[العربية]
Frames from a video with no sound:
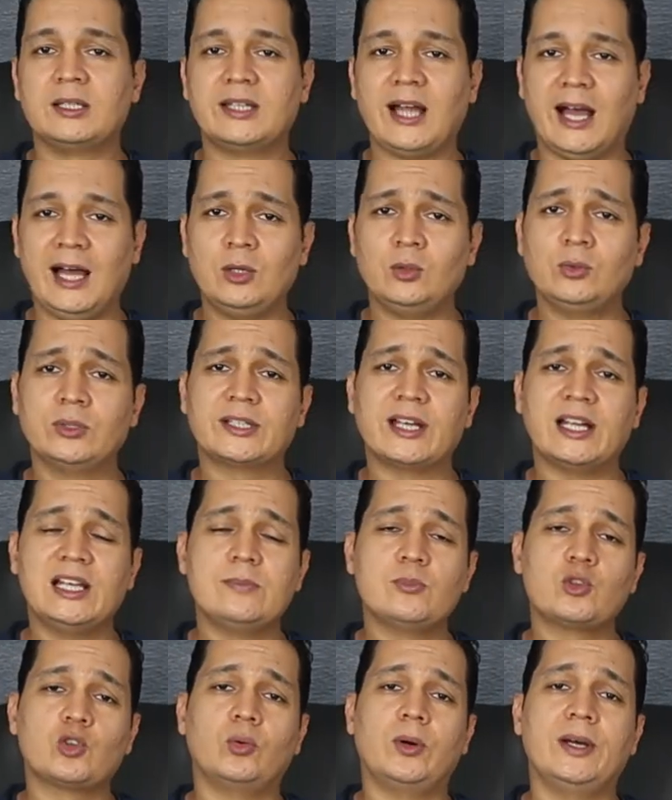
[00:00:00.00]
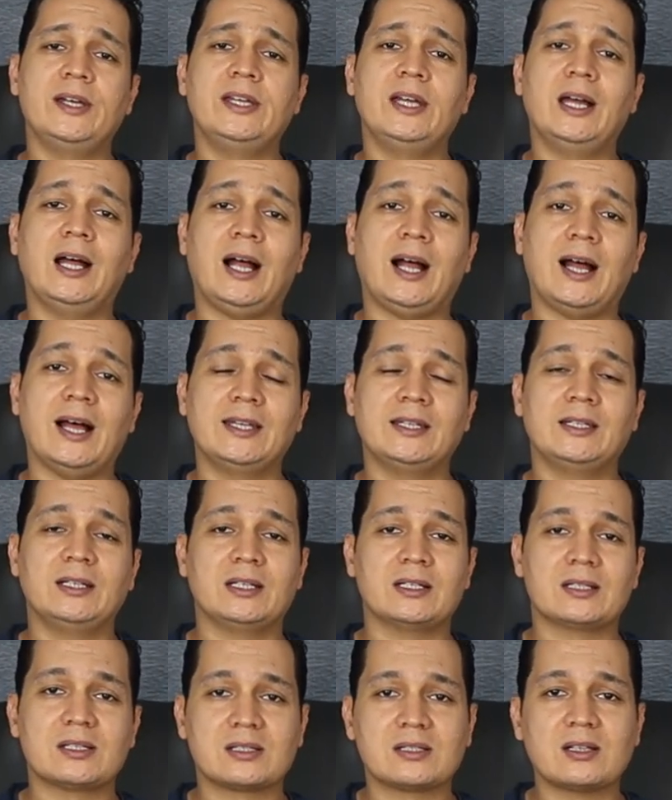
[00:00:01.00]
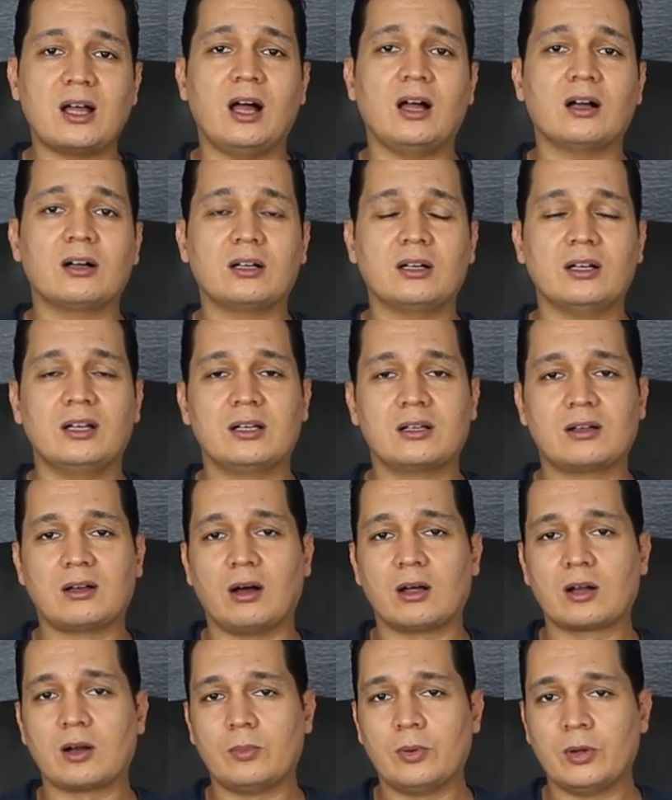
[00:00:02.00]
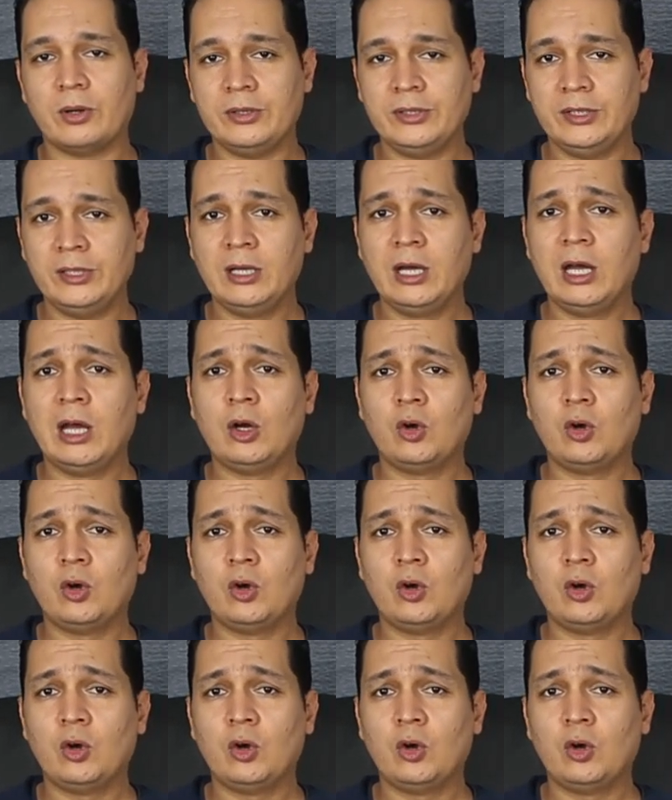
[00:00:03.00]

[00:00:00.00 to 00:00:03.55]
تعالوا نتكلم شويه عن الصعق الكهربائي